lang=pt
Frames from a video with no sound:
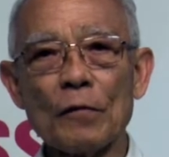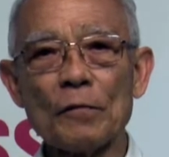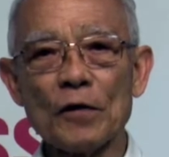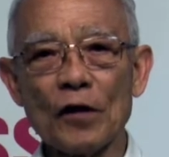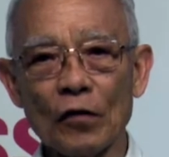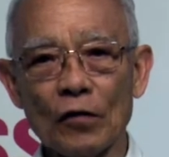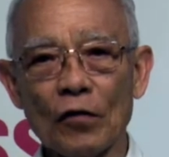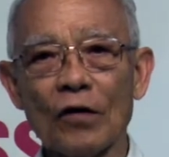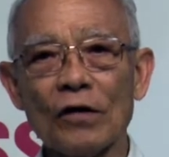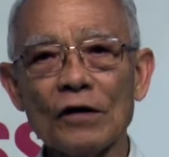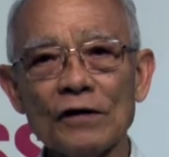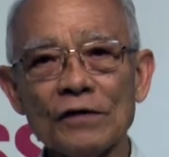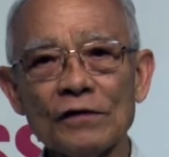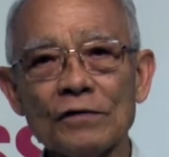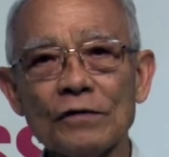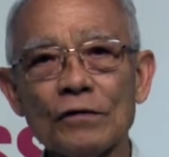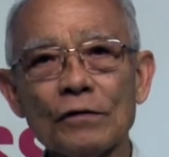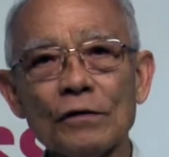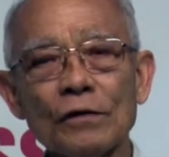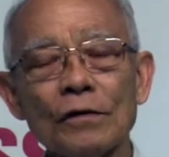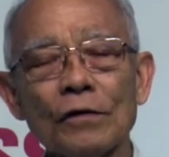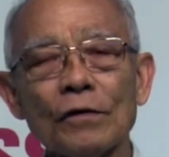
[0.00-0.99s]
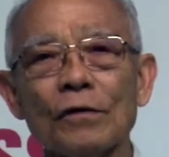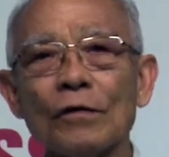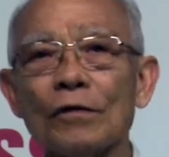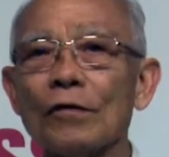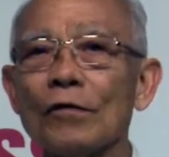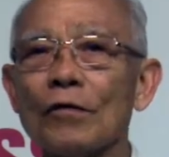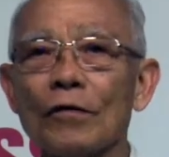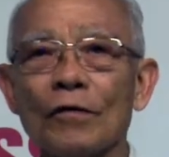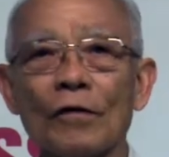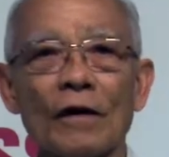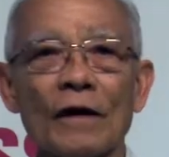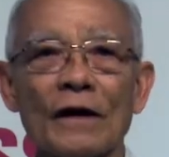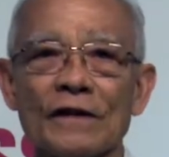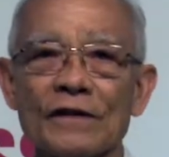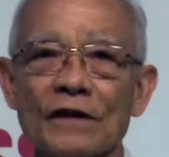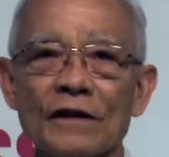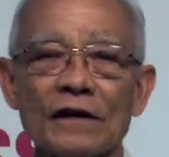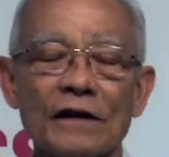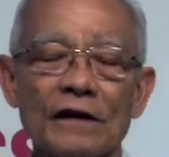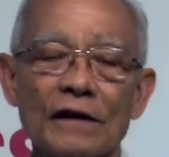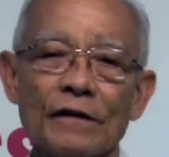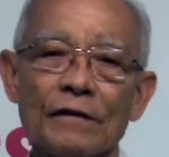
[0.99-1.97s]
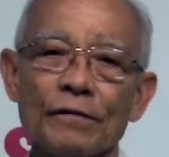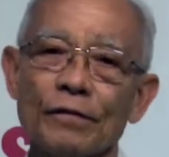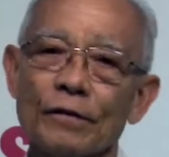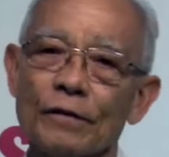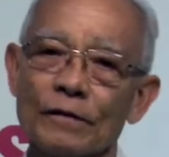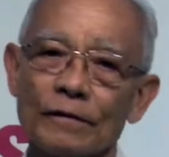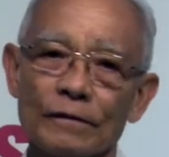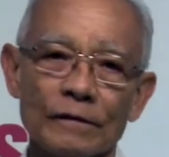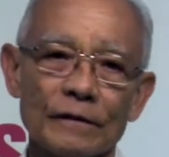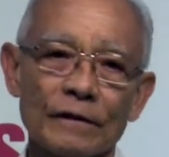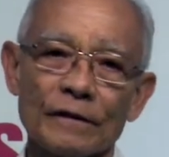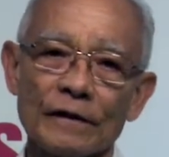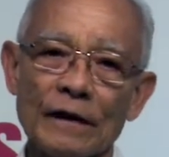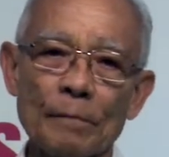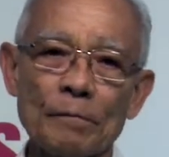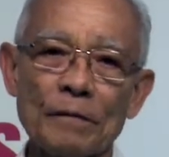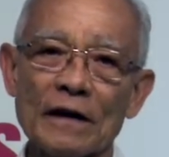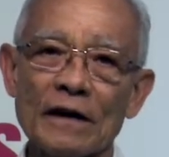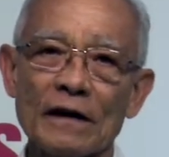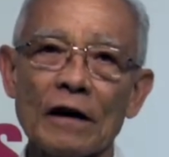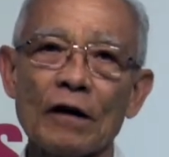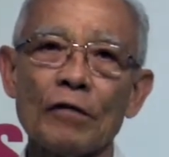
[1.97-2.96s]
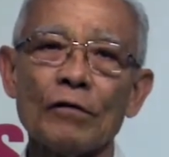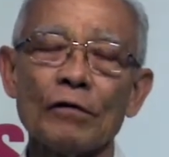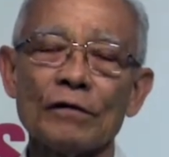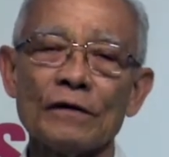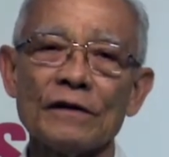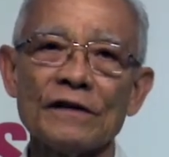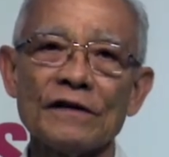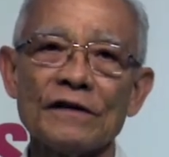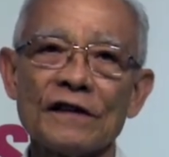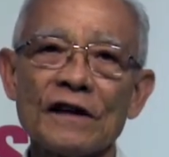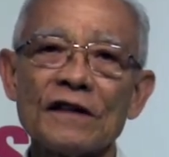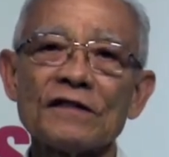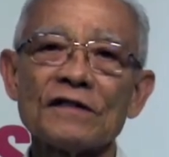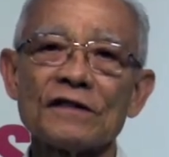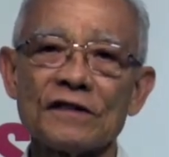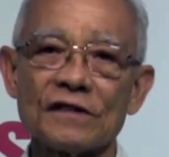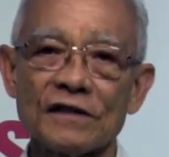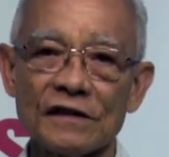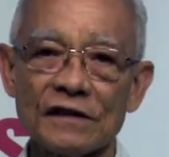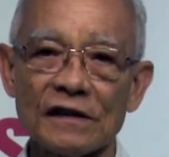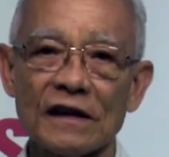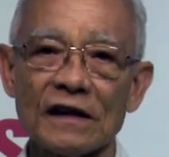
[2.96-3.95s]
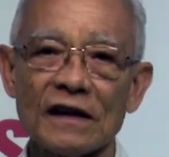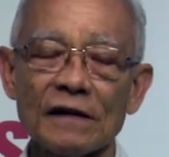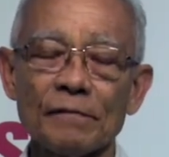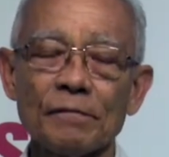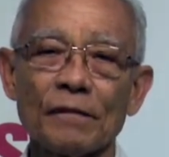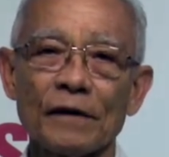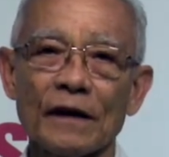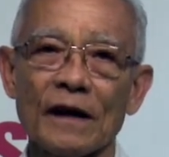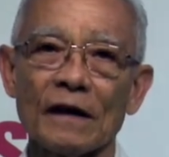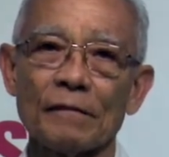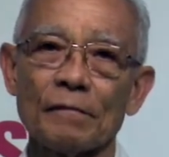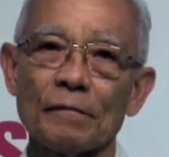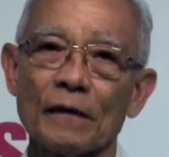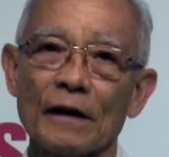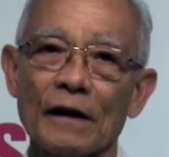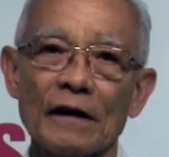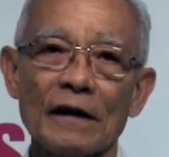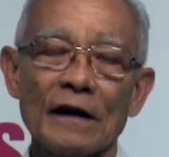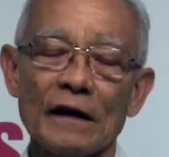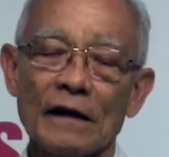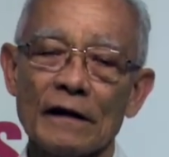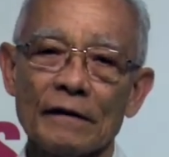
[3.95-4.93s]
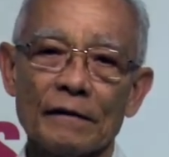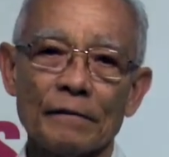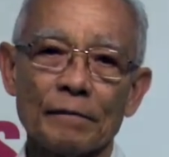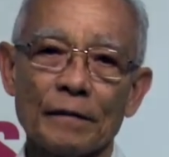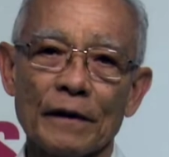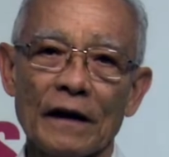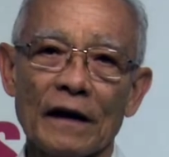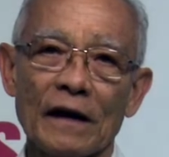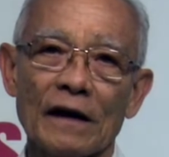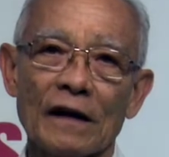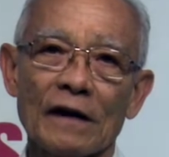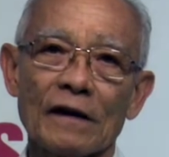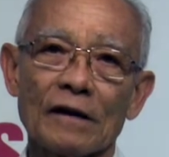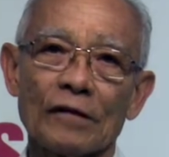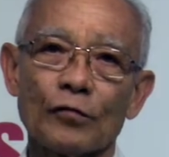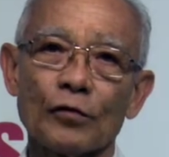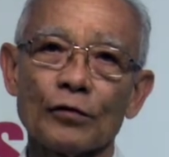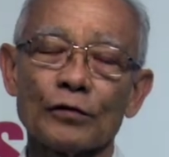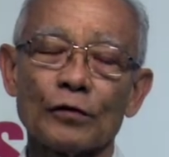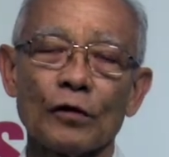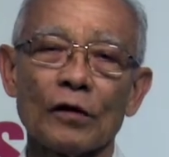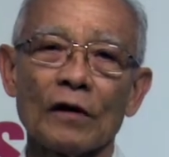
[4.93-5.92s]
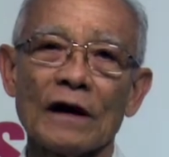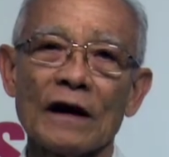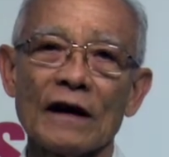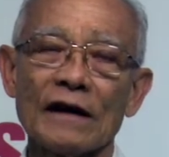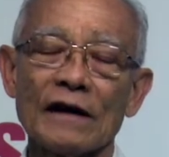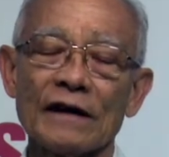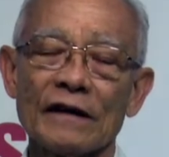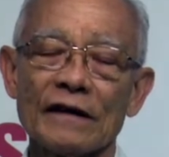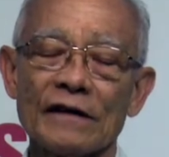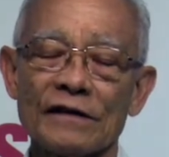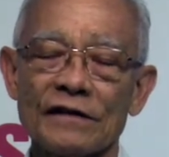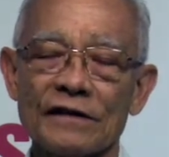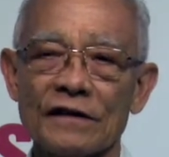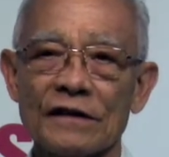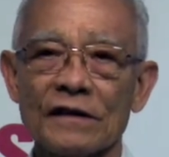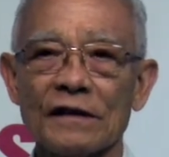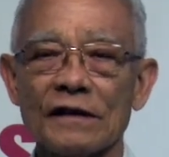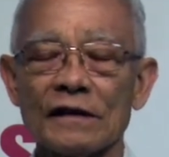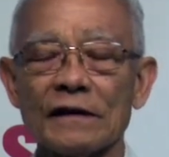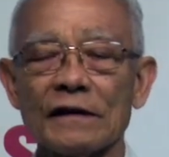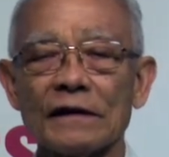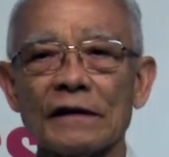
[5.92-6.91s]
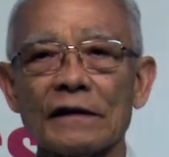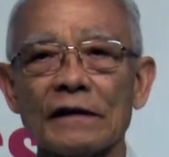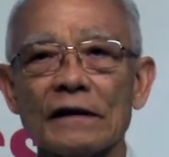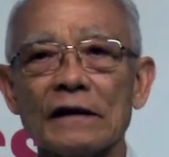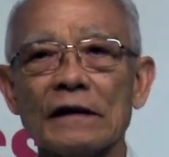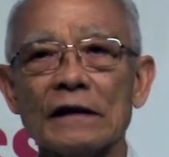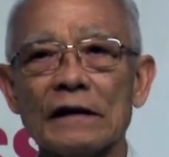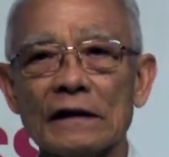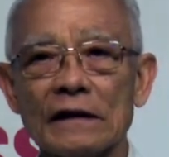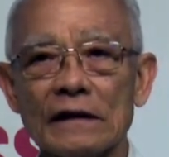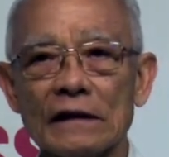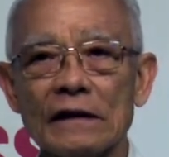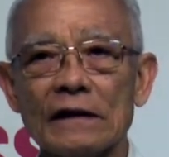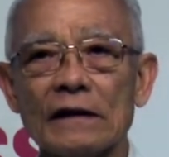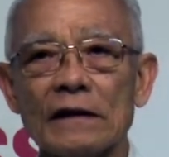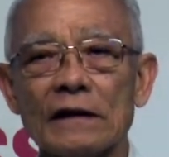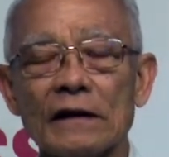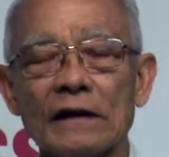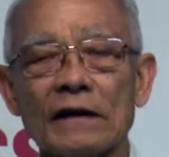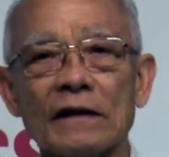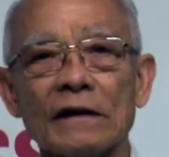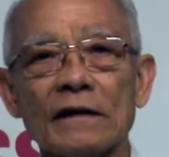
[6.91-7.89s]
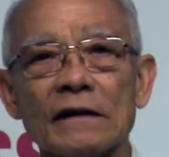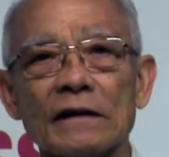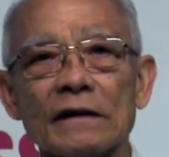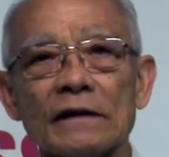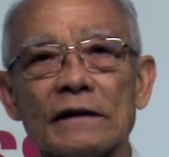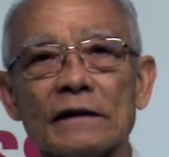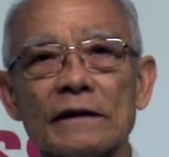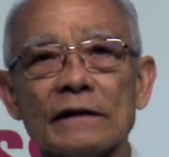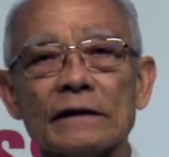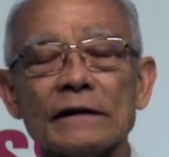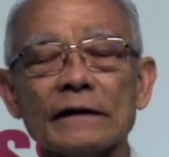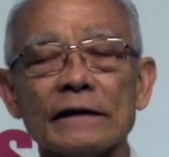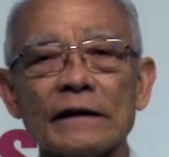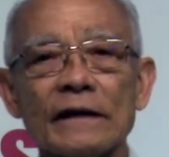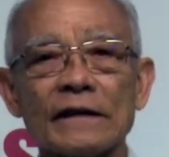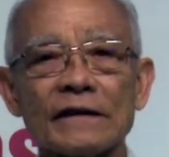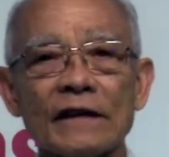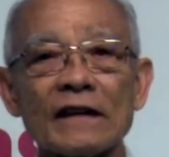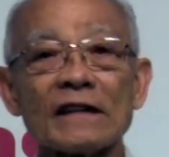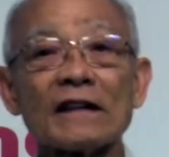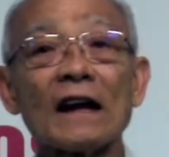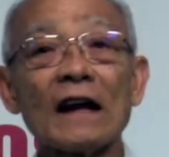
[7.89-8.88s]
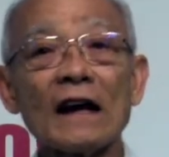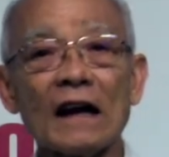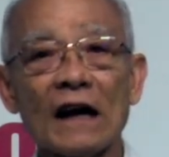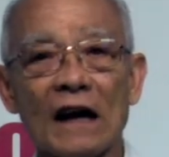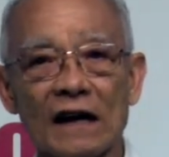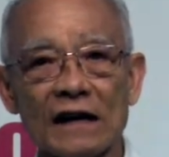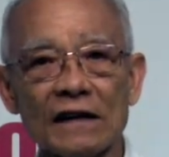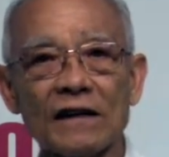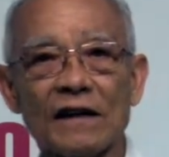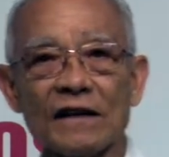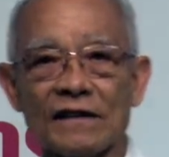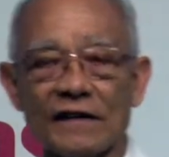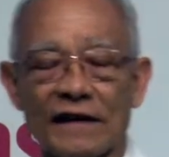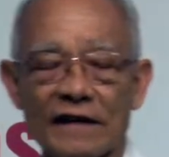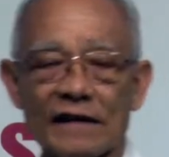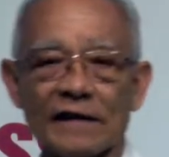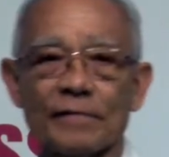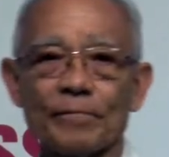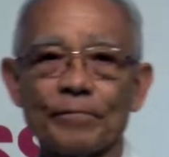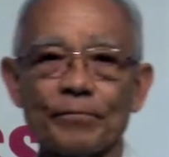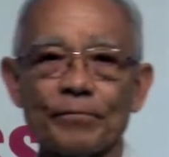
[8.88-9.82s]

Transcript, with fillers: biológico ou, ou, adquirir, aplicar um inseticida né, para controlar esse é, essas lagartas aí.